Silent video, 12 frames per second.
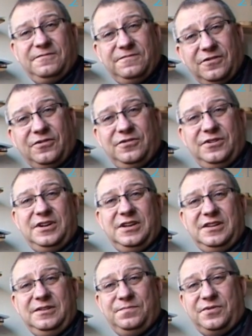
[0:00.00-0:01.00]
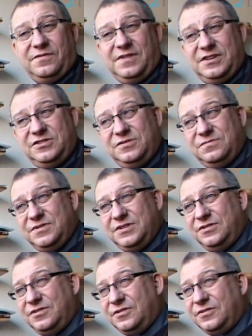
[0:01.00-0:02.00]
wolne i prowadziły,
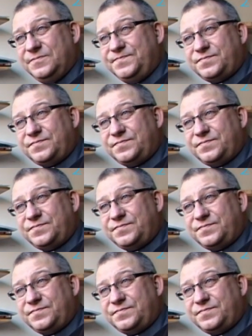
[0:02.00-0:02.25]
do,